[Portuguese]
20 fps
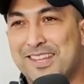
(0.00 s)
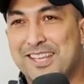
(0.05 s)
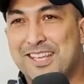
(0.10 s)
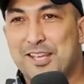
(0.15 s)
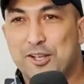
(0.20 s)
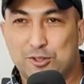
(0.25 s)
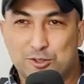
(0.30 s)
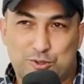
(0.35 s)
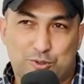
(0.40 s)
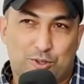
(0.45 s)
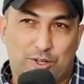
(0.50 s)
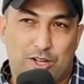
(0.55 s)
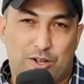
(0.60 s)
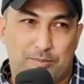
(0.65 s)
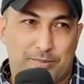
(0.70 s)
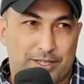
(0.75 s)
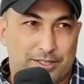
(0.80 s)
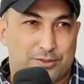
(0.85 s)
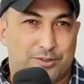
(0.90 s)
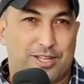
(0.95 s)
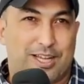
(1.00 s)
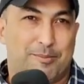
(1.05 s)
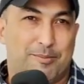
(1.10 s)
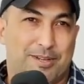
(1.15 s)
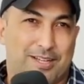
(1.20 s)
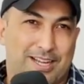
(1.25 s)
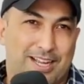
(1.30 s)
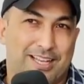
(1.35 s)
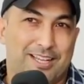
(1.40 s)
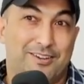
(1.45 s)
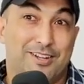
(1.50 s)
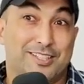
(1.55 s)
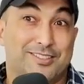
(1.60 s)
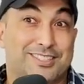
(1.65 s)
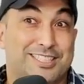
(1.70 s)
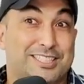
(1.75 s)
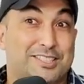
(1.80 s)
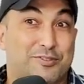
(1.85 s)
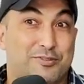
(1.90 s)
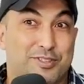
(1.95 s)
E eu sou realmente um cara brincalhão, e às
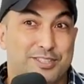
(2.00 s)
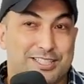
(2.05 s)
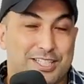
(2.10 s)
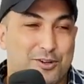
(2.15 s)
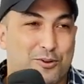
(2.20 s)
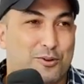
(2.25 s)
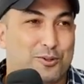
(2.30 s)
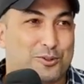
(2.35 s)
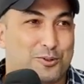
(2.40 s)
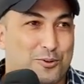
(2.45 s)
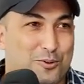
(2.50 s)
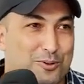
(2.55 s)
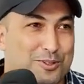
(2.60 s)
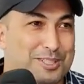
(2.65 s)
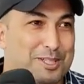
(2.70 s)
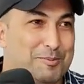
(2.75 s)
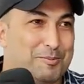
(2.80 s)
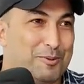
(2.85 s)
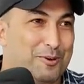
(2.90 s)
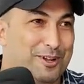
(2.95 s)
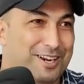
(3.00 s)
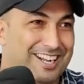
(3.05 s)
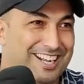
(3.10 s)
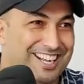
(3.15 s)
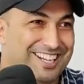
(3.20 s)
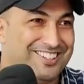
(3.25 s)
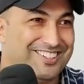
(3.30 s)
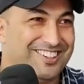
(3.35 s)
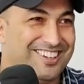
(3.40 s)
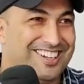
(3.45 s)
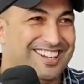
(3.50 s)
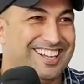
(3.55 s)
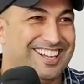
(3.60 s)
vezes é difícil, você encontrar um contemporâneo,